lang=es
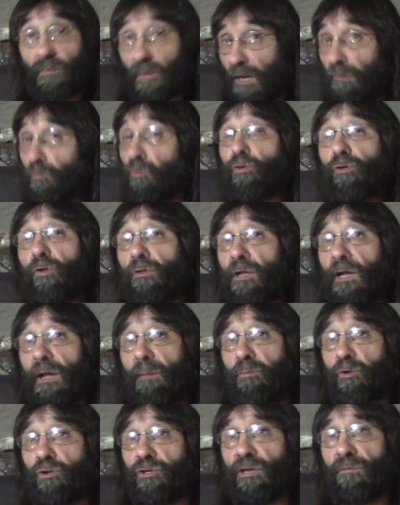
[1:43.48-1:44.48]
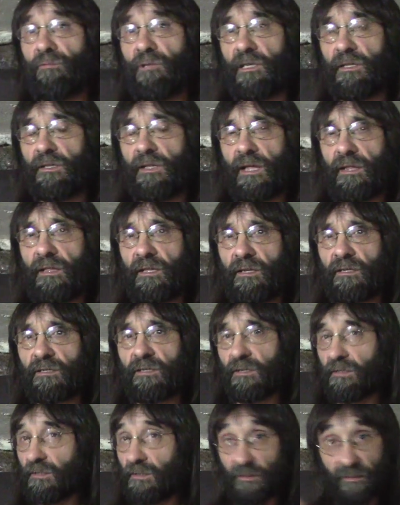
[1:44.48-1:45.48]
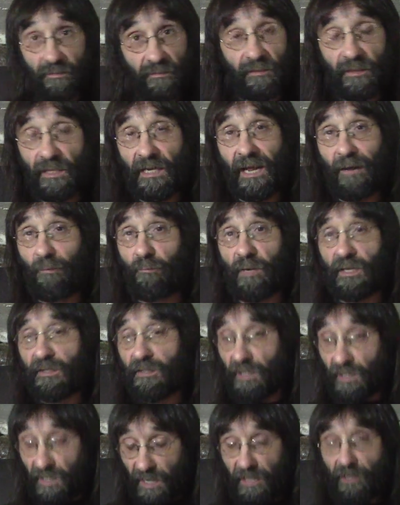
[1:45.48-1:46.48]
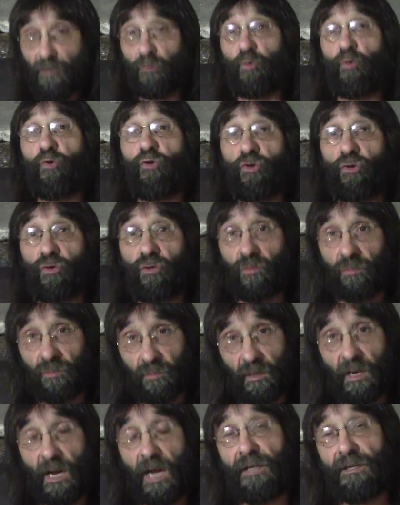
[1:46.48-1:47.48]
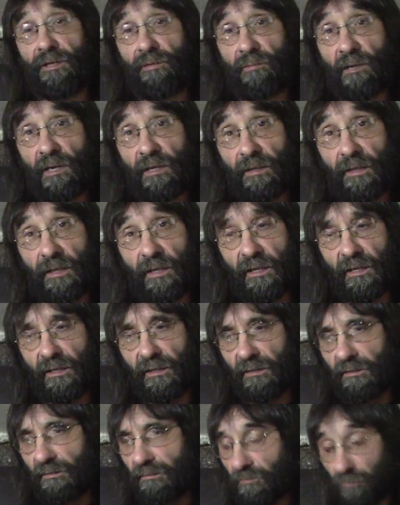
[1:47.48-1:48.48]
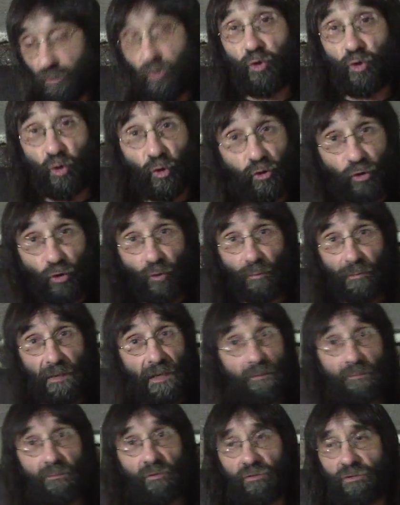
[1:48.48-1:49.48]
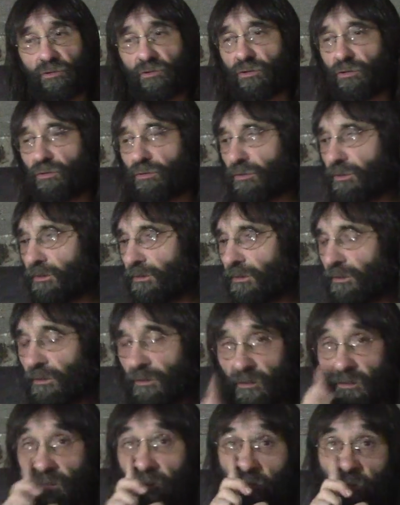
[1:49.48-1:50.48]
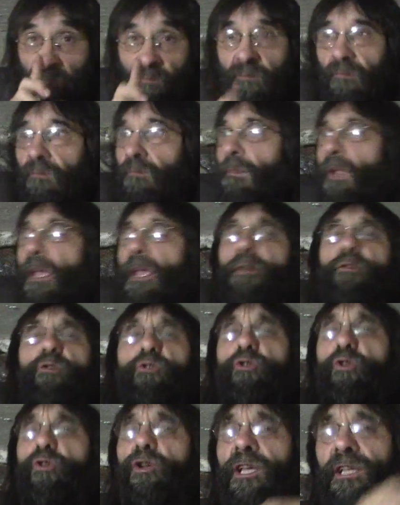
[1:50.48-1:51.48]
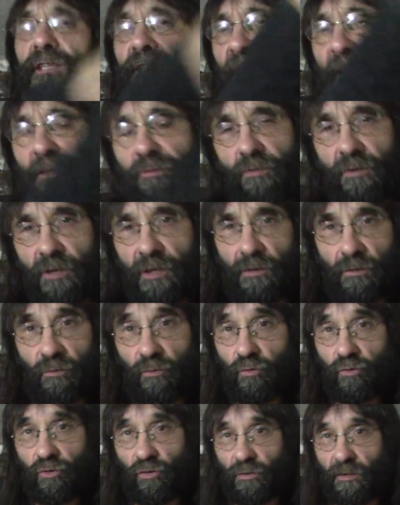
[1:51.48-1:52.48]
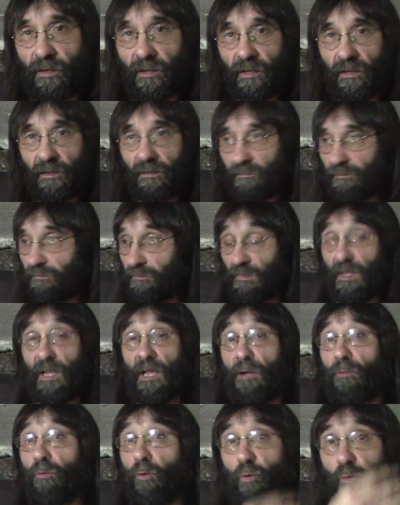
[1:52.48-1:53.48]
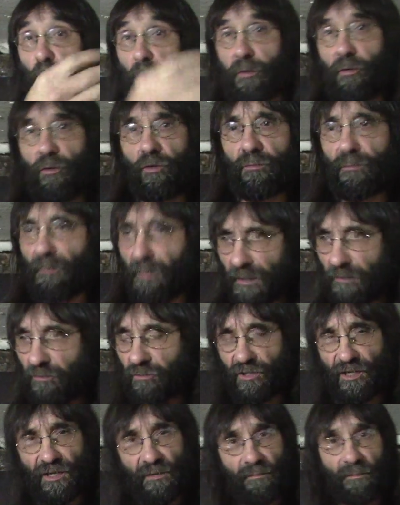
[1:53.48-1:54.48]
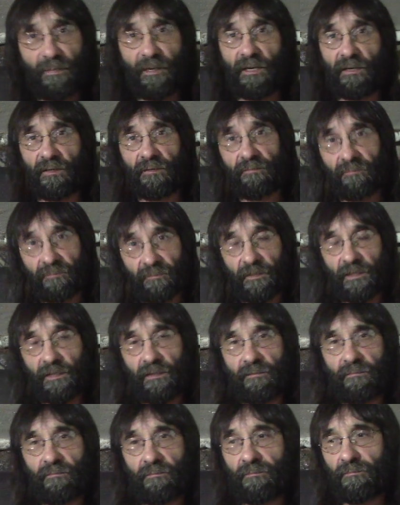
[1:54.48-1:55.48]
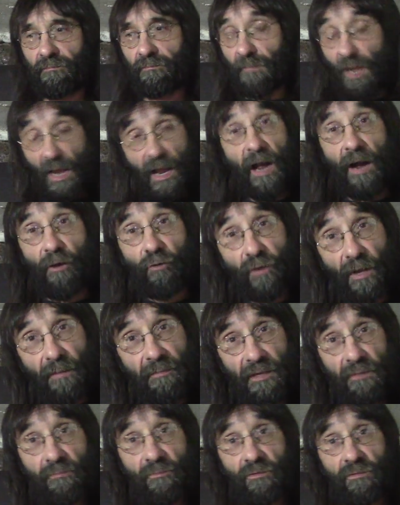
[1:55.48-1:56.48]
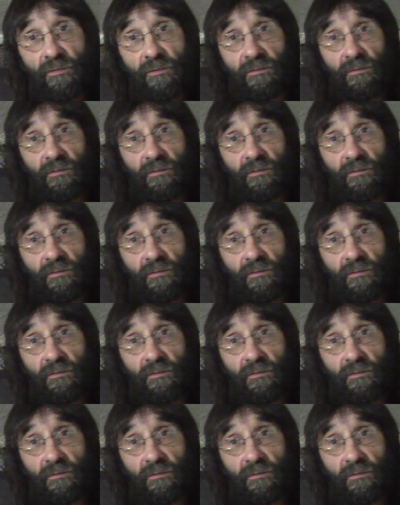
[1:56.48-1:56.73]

El mundo de las posibilidades, de la cuántica, incluso al nivel de nosotros mismos, en otros estados incluso de evolución, pero siempre en ahora mismo